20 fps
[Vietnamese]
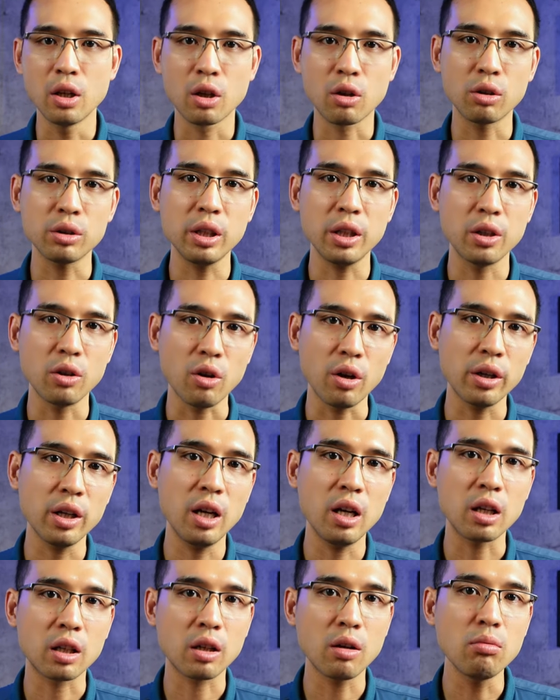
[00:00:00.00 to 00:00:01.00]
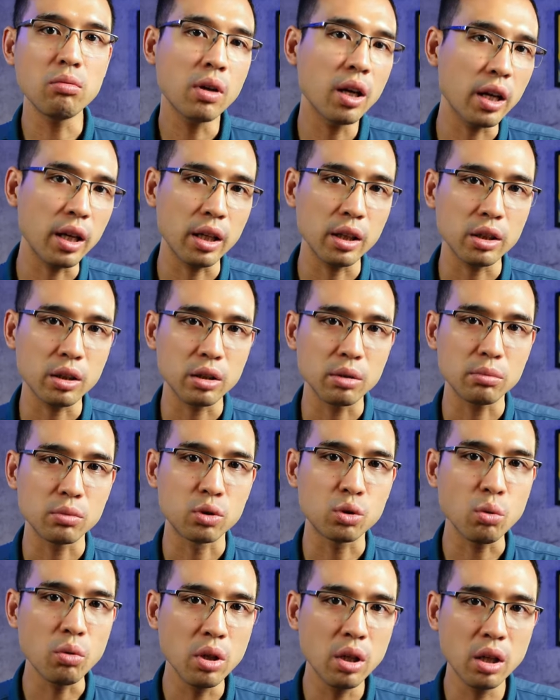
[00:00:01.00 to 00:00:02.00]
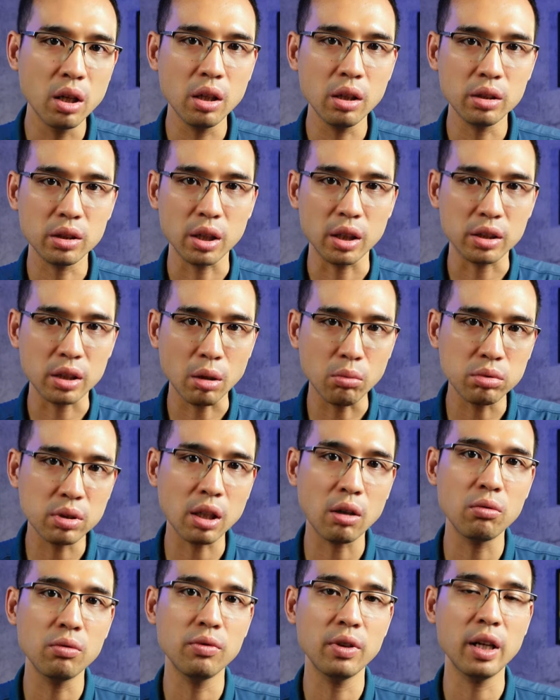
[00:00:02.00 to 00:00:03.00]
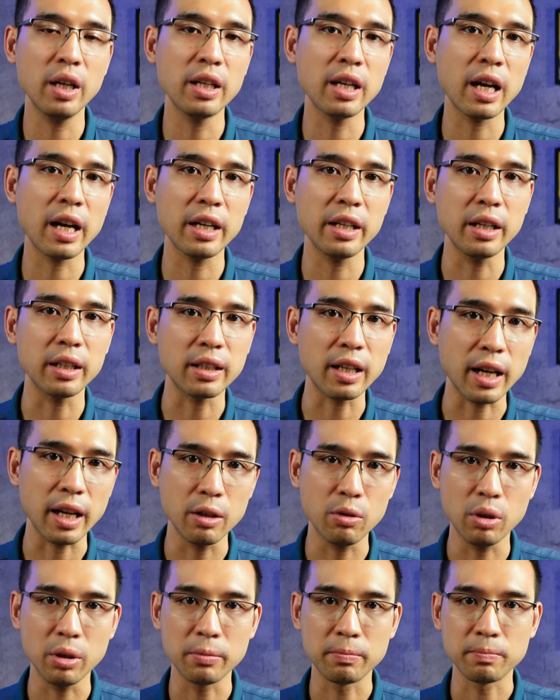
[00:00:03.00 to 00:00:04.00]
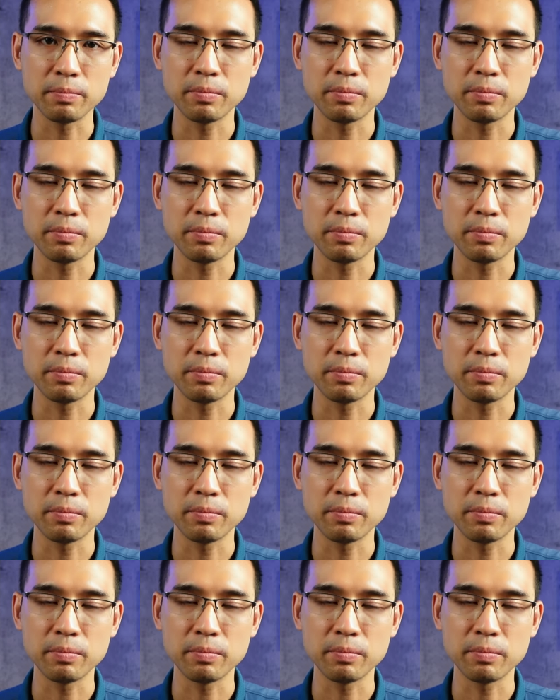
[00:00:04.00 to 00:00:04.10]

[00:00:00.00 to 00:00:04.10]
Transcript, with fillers: có thể nói đây là công nghệ xu hướng chạy song song với AI hiện tại luôn